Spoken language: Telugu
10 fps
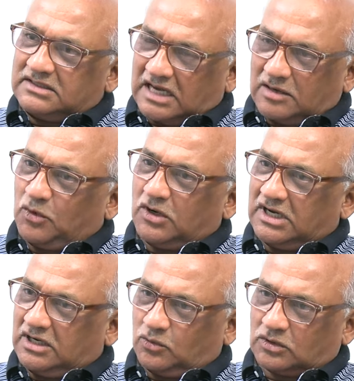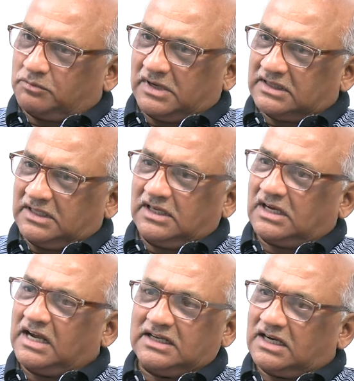జగన్మోహన్ రెడ్డి కుటుంబాన్ని
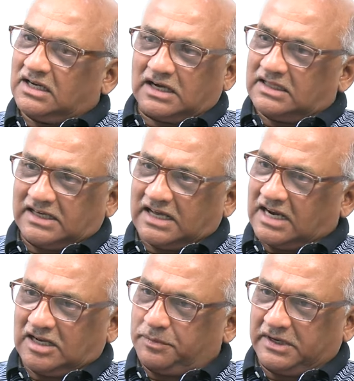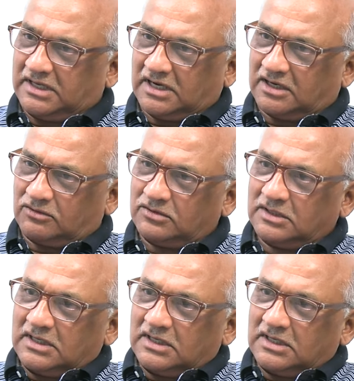ఇలాంటి వాళ్ళకి అధికారానికి పనికిరారు